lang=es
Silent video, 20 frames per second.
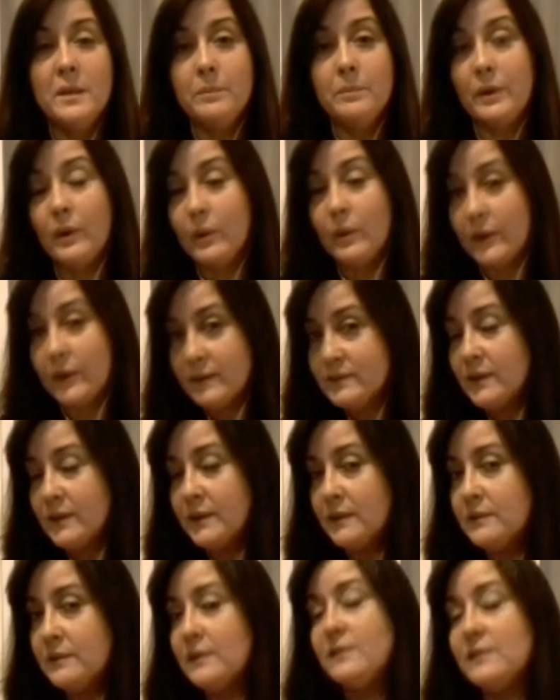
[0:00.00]
pero ahora
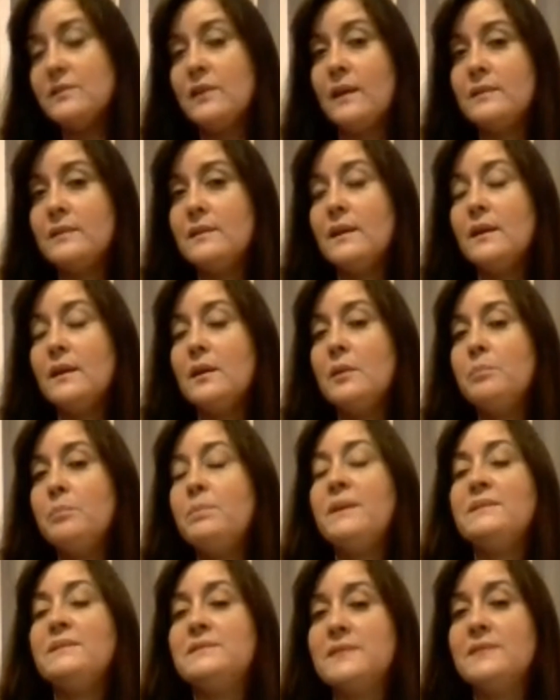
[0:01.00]
sería interesante
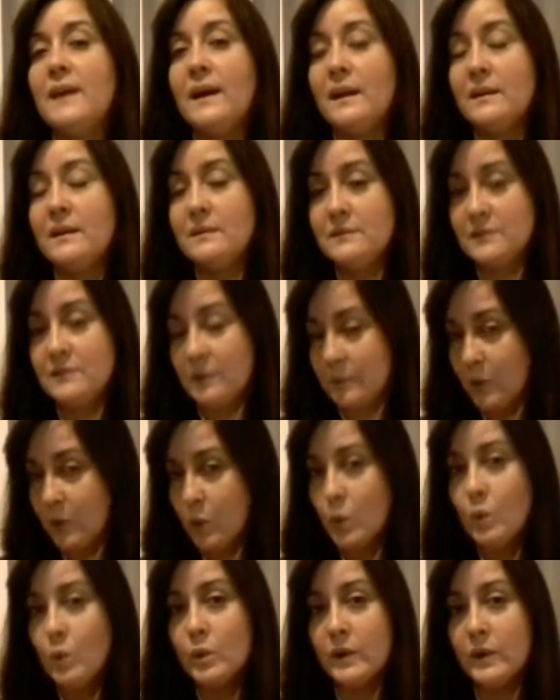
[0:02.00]
pensar, se me
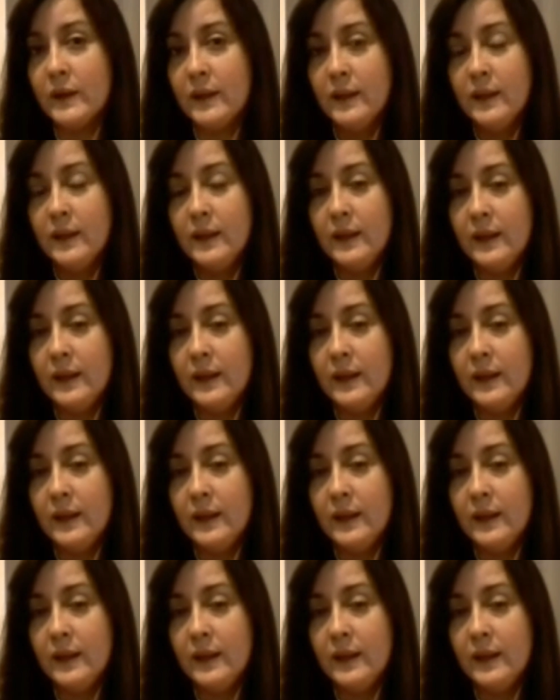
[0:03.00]
ocurre,